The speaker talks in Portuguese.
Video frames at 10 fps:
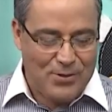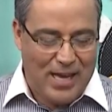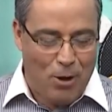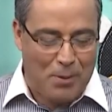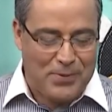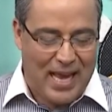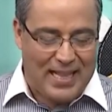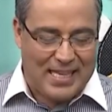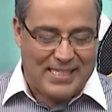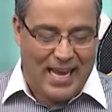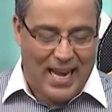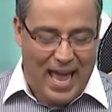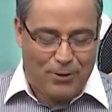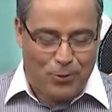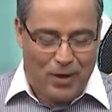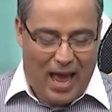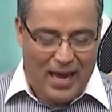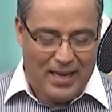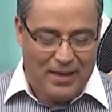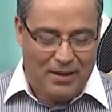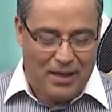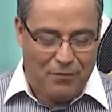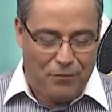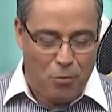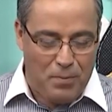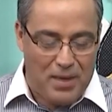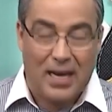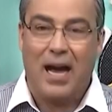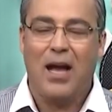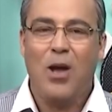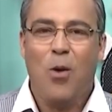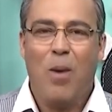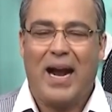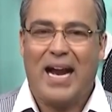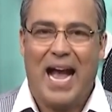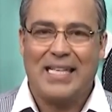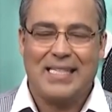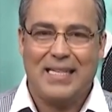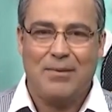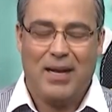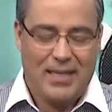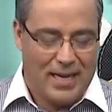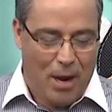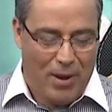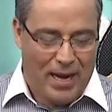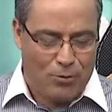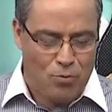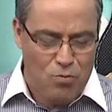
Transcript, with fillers: Zé Lopes é da Seletro, lá em, em, Formiga, uma casa de material elétrico